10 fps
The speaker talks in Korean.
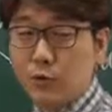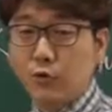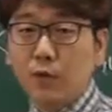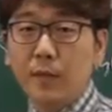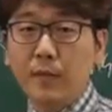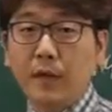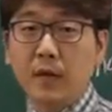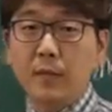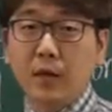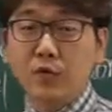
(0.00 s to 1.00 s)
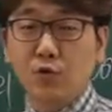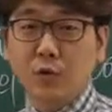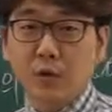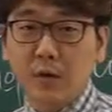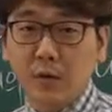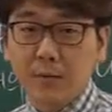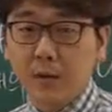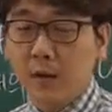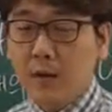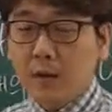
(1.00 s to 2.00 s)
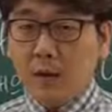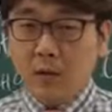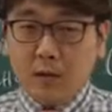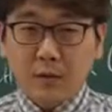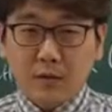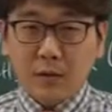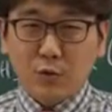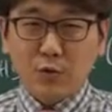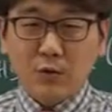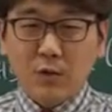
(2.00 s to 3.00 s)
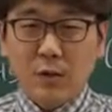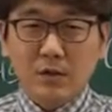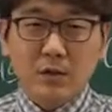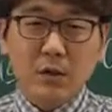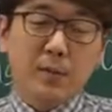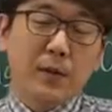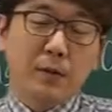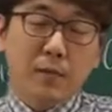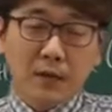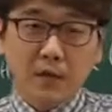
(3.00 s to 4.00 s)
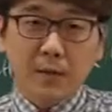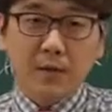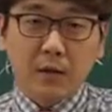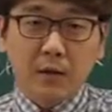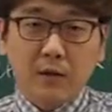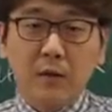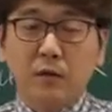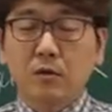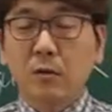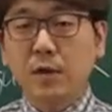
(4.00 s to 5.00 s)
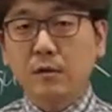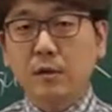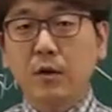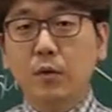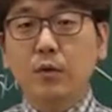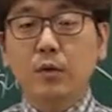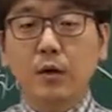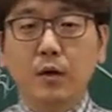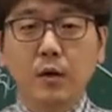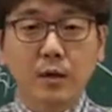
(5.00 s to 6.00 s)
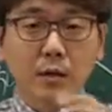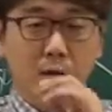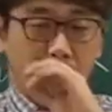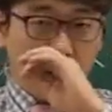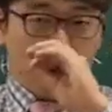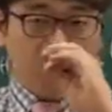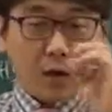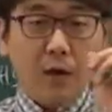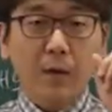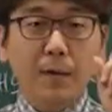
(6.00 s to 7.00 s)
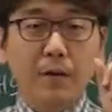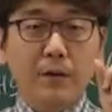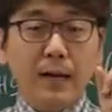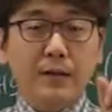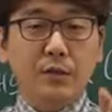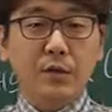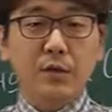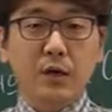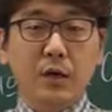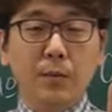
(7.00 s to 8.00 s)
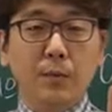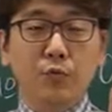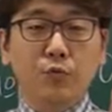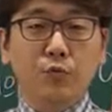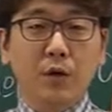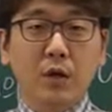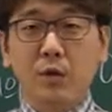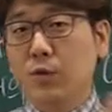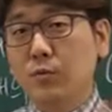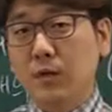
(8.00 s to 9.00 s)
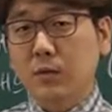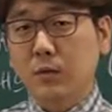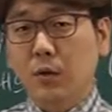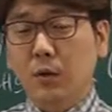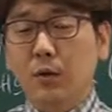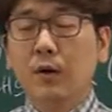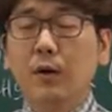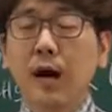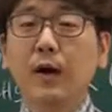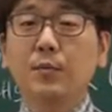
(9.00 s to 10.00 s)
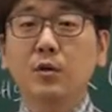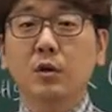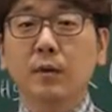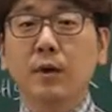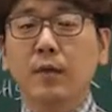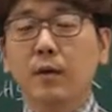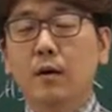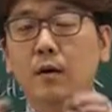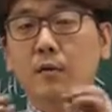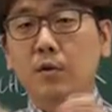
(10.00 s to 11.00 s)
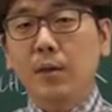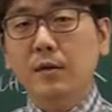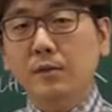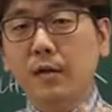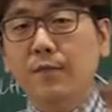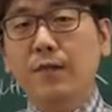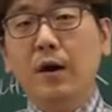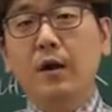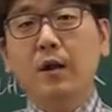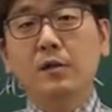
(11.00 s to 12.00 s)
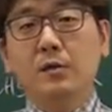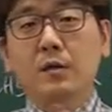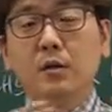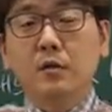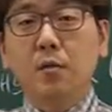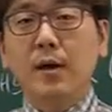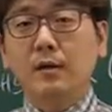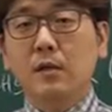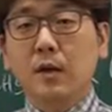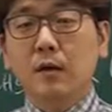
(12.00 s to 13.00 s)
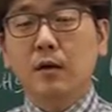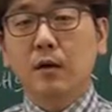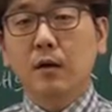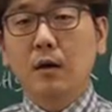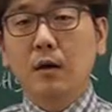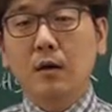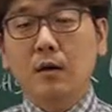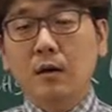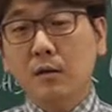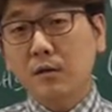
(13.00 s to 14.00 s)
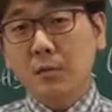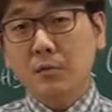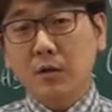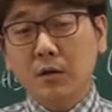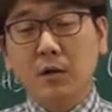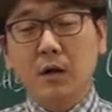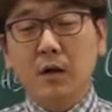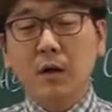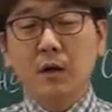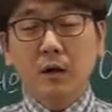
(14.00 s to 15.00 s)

수출의 반대 개념이 내수거든요. 그래서 내수 시장 활성화 이런 말 많이 들어봤는데 그래서 더메스틱을 외울 때는 1번 가정의 2번 국내 이렇게 외우지 마시고 가급적이면 domestic violence, domestic 어, consumption 이렇게